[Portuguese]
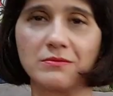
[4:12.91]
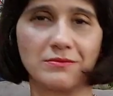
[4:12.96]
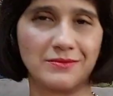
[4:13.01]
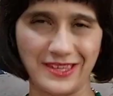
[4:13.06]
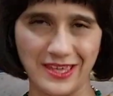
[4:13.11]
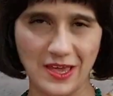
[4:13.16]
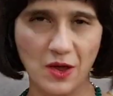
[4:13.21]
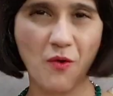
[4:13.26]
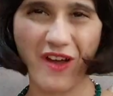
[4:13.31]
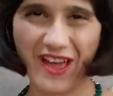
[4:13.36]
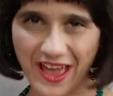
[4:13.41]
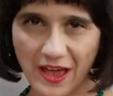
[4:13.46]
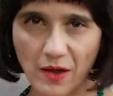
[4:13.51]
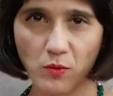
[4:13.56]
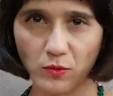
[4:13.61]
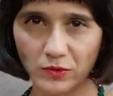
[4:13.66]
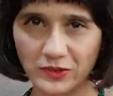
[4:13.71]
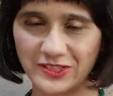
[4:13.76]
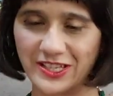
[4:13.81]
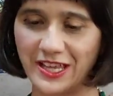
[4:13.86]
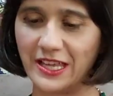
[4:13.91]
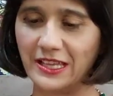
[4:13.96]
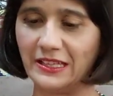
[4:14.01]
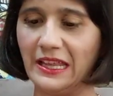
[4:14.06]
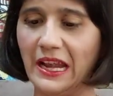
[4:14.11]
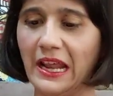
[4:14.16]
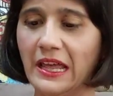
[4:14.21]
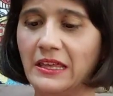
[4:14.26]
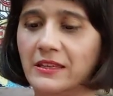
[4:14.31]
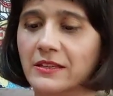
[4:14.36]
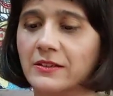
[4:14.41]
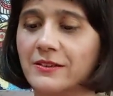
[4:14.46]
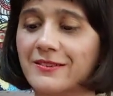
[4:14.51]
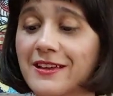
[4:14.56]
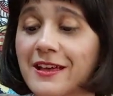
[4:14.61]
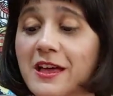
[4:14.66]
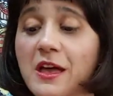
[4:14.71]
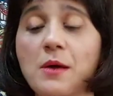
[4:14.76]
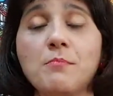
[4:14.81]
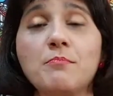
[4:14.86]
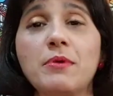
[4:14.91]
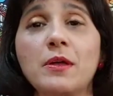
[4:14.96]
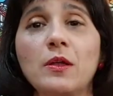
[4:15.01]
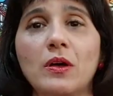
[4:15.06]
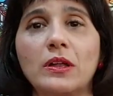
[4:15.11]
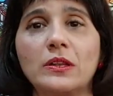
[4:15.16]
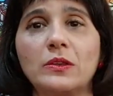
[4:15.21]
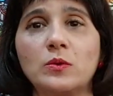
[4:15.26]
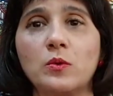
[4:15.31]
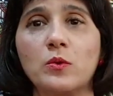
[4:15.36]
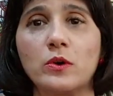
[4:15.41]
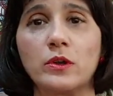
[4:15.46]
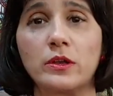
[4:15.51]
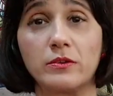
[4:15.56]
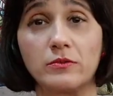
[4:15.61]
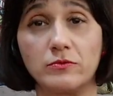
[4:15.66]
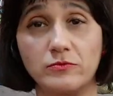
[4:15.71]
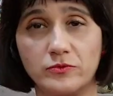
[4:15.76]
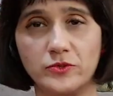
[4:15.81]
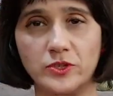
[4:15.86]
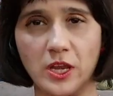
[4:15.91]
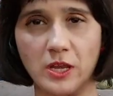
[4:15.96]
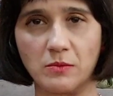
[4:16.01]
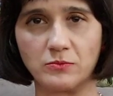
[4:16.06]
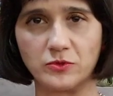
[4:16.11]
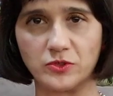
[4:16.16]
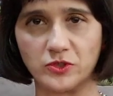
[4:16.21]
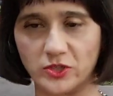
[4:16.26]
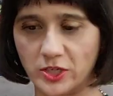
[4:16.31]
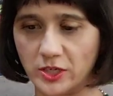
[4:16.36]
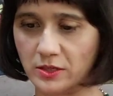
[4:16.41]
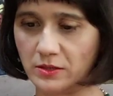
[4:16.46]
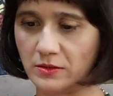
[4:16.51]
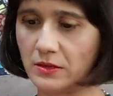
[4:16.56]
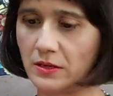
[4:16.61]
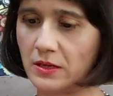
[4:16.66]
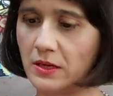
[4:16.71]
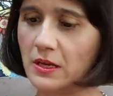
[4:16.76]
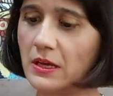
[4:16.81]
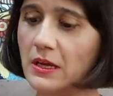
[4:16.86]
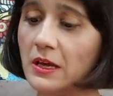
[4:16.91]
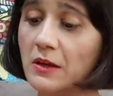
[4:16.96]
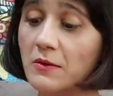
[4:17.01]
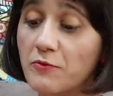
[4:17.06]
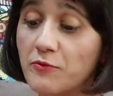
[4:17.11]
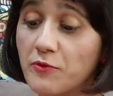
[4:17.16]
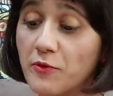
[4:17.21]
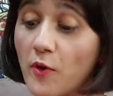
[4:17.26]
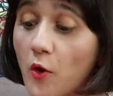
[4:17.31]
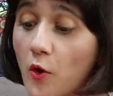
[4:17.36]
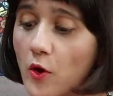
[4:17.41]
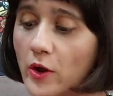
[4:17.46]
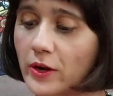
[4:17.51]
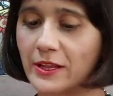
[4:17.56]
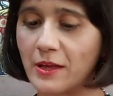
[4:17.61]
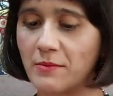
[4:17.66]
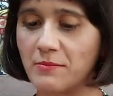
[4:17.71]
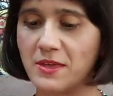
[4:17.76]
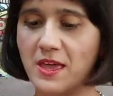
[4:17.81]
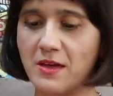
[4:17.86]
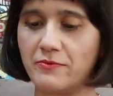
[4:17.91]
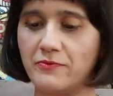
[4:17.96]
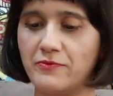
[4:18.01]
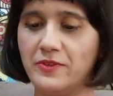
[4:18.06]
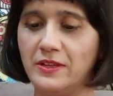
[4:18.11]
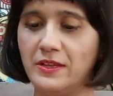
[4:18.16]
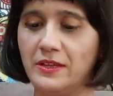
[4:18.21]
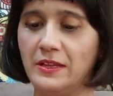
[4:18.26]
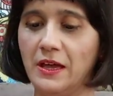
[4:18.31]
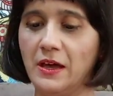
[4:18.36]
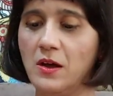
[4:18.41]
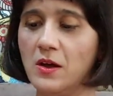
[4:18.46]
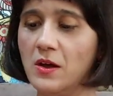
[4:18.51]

que eu recusei trair pelo ator James Dean, flor da minha vida,